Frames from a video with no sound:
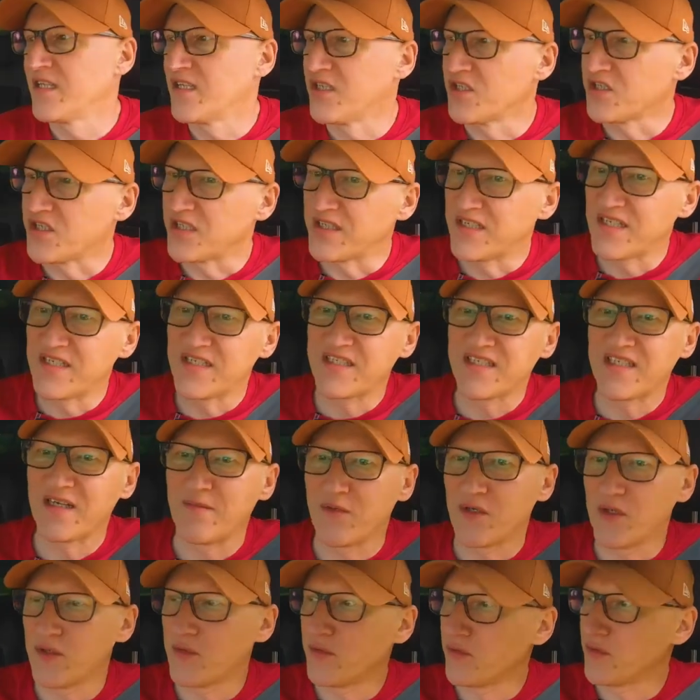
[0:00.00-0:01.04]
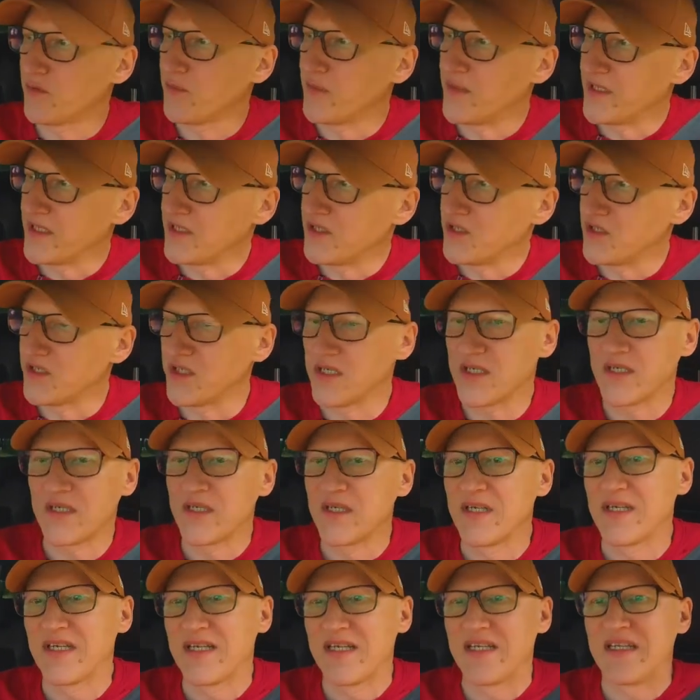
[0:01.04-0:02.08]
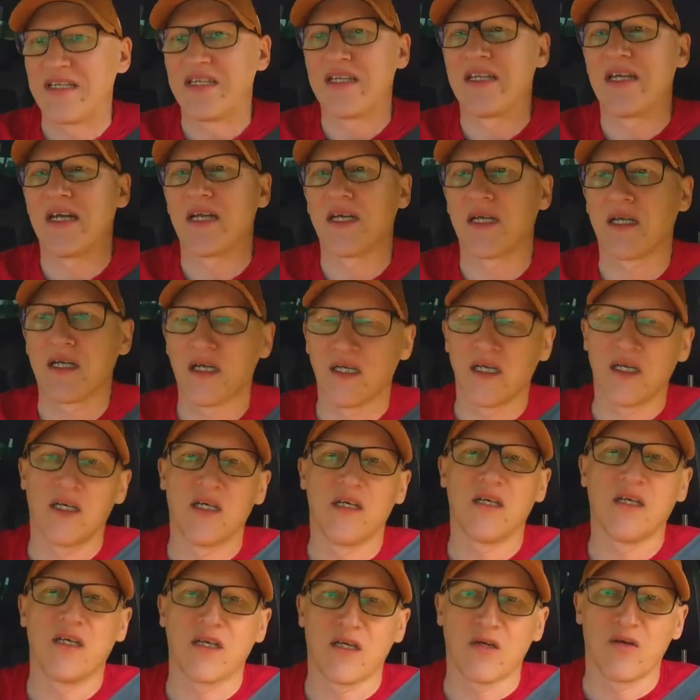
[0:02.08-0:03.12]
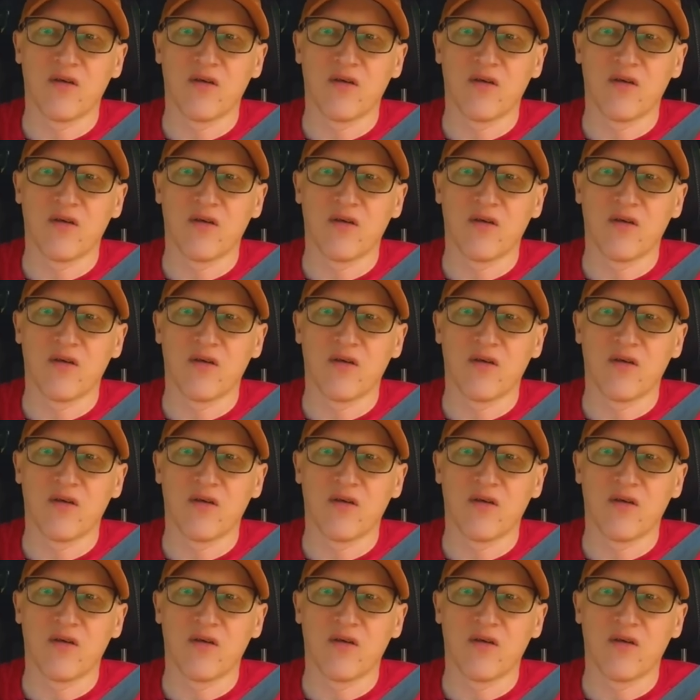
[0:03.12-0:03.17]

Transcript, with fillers: że ten samochód będzie tak e,